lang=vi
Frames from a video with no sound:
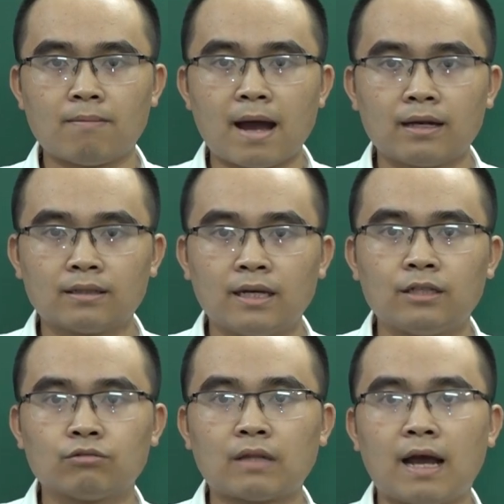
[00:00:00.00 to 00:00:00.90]
bạn thì
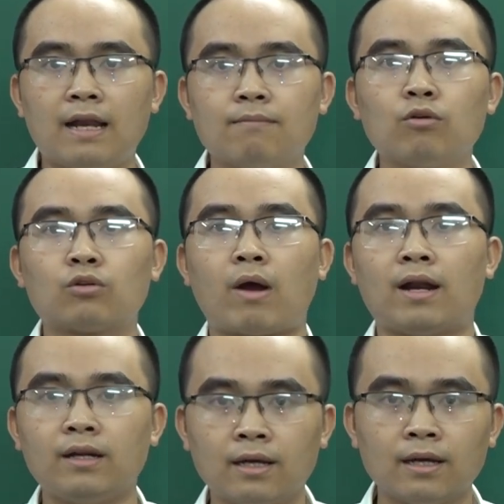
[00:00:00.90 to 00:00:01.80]
chúng ta hãy lấy môn
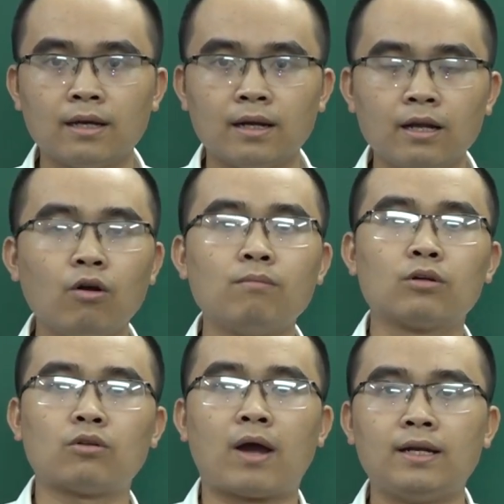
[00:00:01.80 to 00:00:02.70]
toán đi, lấy luôn
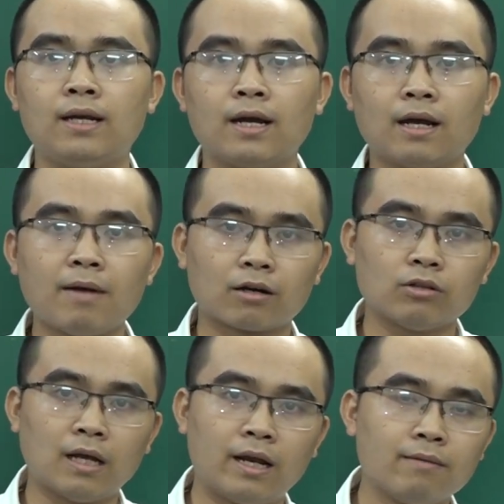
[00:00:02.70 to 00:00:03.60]
môn toán đi. Các bạn có
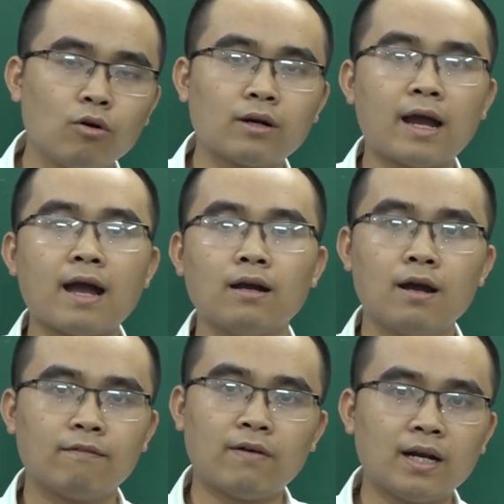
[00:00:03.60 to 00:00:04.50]
thể lấy môn khác,
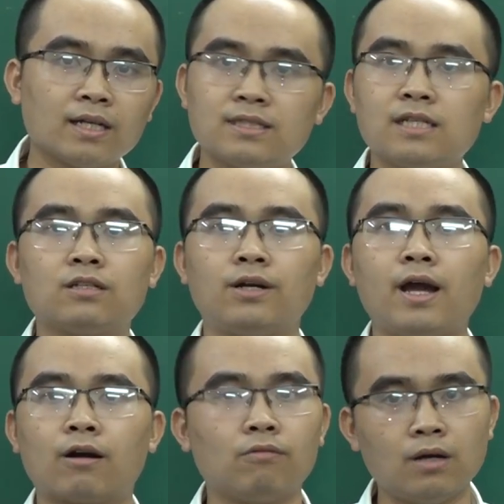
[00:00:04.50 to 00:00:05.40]
văn anh sinh sử
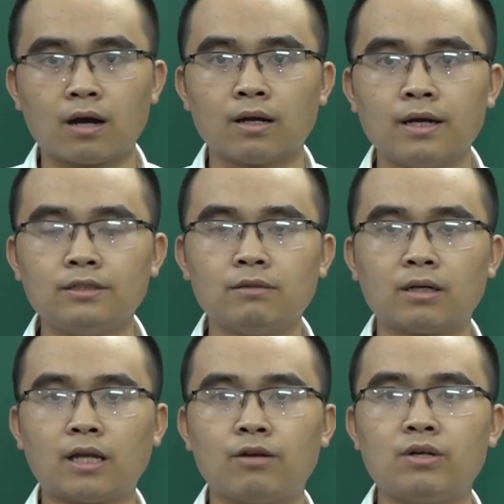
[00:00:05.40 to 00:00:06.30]
địa cũng được, nhưng
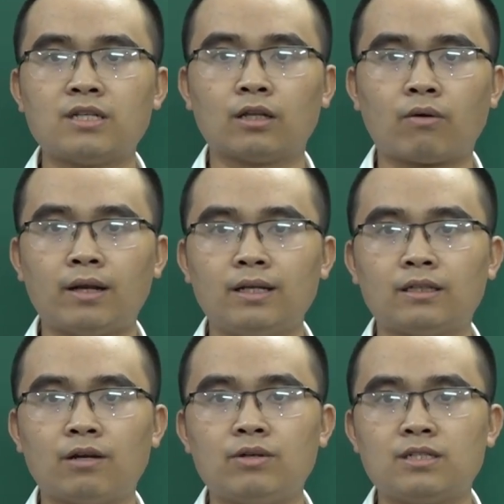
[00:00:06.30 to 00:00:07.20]
mà thầy Huy dạy toán nên
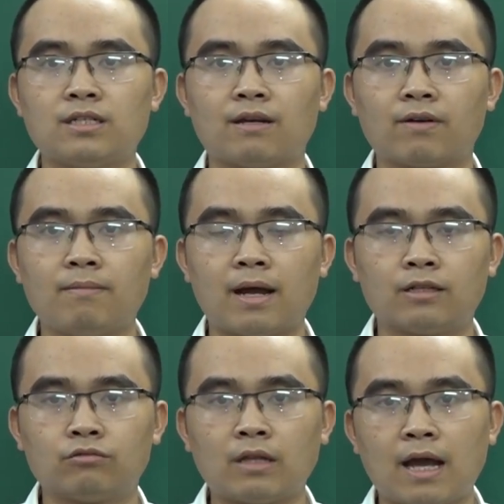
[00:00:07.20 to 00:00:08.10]
thầy Huy chia sẻ với các bạn là
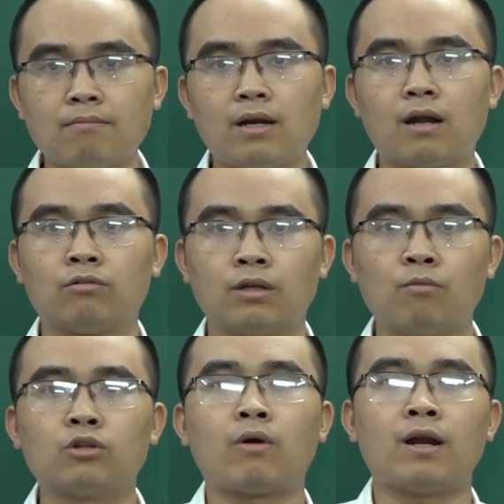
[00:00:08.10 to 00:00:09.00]
chúng ta hãy bắt đầu từ
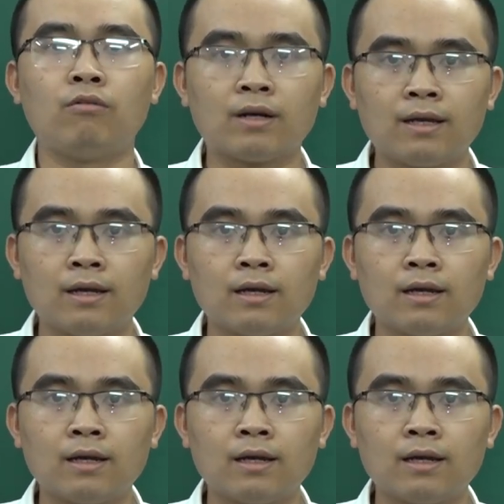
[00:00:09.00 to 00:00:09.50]
môn toán luôn đi.